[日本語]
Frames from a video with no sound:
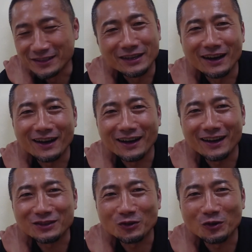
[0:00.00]
い
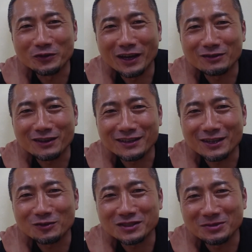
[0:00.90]
やどうなるか
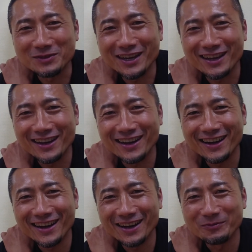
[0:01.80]
楽しみや
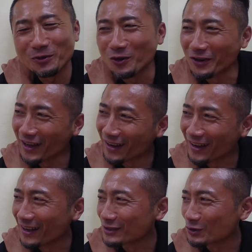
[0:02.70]
なもうなん
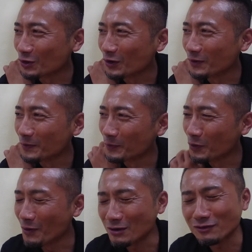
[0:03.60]
かちょっと
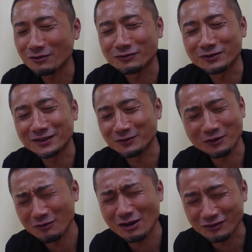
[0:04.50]
もう
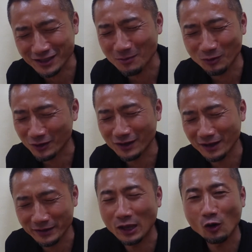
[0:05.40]
ワクワクワクワクしても
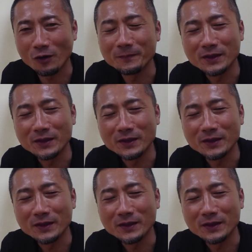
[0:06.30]
寝よ